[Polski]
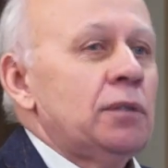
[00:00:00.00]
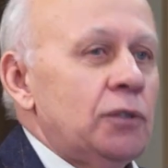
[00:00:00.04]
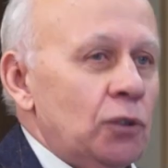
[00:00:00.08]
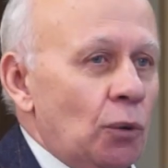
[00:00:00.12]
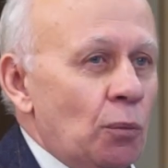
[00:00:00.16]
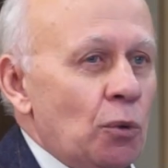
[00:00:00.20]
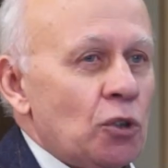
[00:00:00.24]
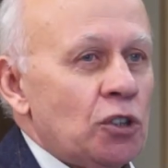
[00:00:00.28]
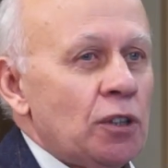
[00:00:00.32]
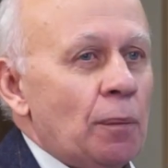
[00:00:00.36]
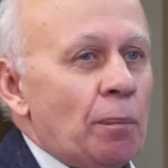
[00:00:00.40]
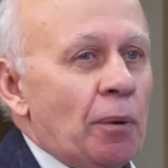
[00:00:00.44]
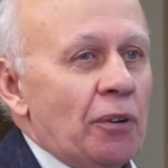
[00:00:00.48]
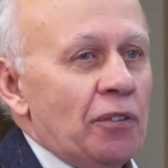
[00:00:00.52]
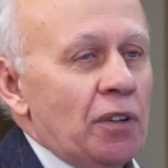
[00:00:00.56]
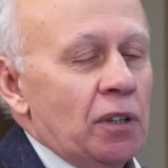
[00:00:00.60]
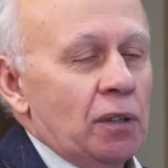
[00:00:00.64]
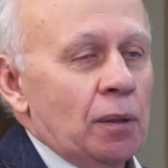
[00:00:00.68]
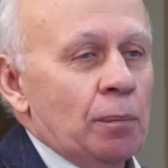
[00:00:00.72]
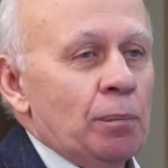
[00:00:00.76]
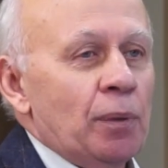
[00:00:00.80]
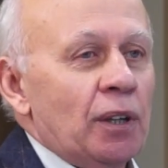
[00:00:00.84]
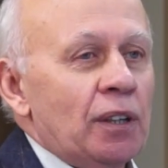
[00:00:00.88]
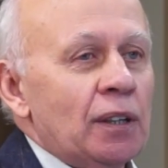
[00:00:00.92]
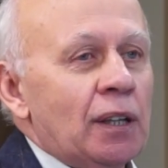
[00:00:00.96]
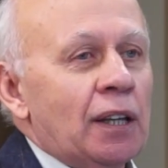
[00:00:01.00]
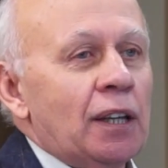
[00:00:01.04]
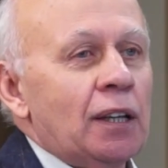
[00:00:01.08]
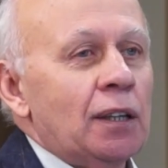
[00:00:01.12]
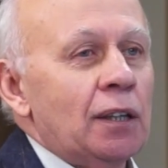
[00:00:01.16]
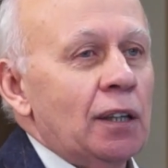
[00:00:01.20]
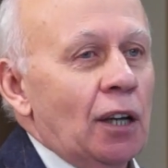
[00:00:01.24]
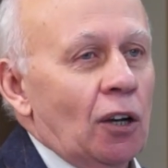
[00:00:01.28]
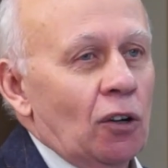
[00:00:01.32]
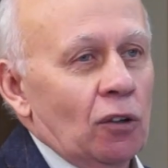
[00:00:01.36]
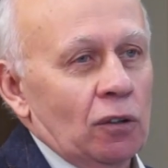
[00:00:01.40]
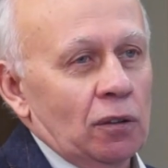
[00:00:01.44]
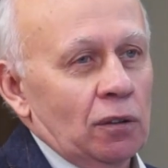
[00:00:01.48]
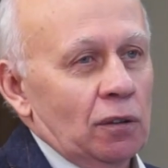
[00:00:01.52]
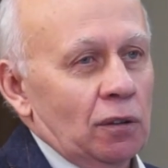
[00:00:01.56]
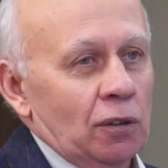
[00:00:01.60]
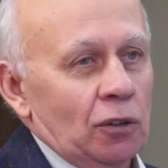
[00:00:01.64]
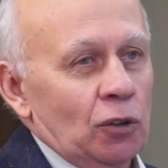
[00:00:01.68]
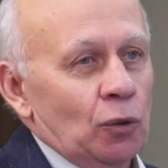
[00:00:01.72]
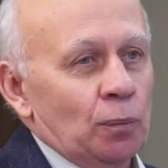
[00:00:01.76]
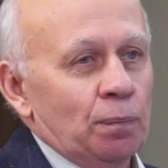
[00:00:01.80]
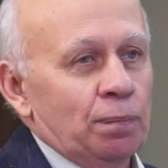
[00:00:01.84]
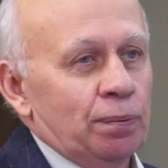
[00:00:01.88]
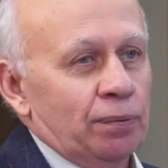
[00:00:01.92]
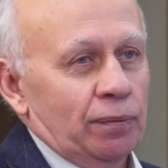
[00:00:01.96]
no można powiedzieć błękitnego
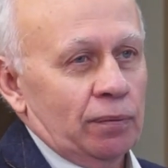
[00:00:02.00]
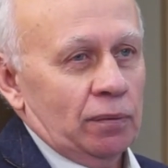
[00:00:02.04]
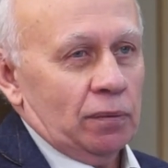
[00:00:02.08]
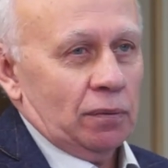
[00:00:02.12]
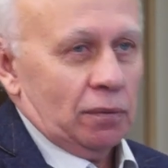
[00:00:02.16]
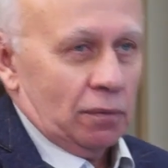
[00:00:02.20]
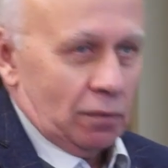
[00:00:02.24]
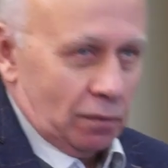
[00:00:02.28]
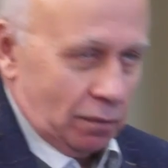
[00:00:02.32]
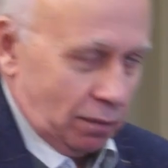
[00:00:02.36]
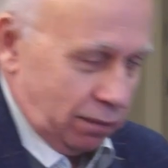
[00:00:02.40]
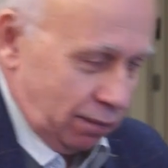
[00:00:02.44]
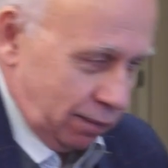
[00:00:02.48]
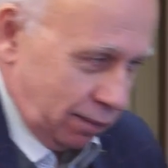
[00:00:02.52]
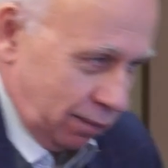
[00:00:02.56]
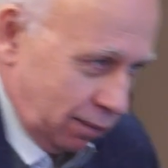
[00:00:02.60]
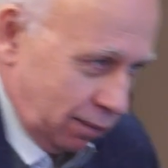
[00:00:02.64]
lub e,